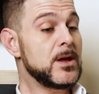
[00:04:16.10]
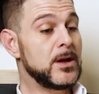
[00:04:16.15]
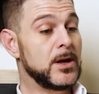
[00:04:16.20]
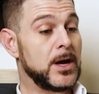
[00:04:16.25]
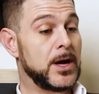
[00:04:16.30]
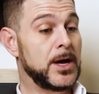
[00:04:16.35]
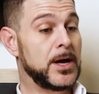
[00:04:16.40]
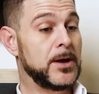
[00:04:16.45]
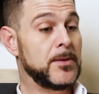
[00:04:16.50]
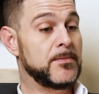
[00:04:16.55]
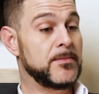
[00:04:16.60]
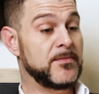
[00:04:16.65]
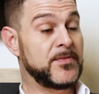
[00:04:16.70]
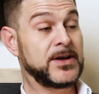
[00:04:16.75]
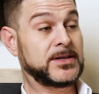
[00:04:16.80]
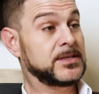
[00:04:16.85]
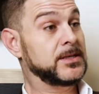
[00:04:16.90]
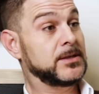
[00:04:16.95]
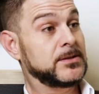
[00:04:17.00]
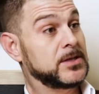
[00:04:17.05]
euh, fait
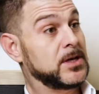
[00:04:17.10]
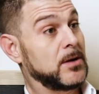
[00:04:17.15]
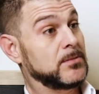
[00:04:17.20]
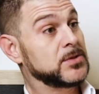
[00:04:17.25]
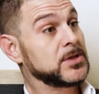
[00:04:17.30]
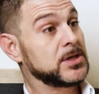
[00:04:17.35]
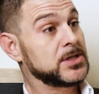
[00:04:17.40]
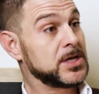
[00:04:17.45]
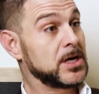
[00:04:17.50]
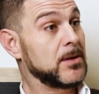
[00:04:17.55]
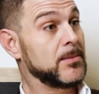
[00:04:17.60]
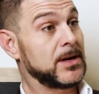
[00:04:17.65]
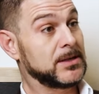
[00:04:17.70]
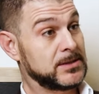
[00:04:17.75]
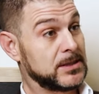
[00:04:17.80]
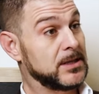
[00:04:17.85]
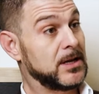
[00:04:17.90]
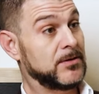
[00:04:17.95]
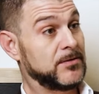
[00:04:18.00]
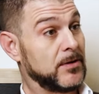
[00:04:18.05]
c'est comme ça que j'ai
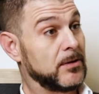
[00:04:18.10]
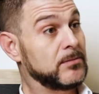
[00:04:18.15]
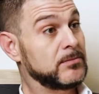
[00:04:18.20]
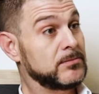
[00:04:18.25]
commencé, dans le fond.